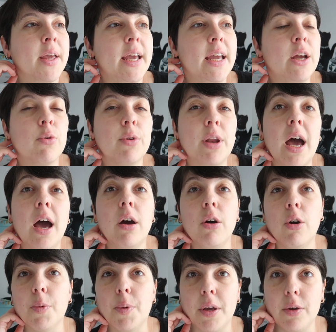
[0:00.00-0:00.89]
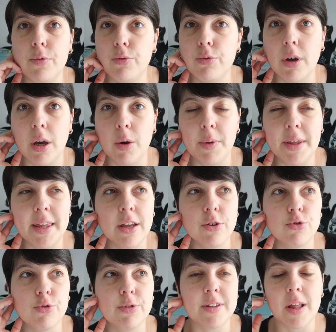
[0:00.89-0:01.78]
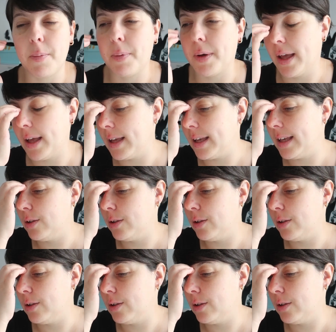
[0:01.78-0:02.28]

Et on a euh, prévu un week-end juste après.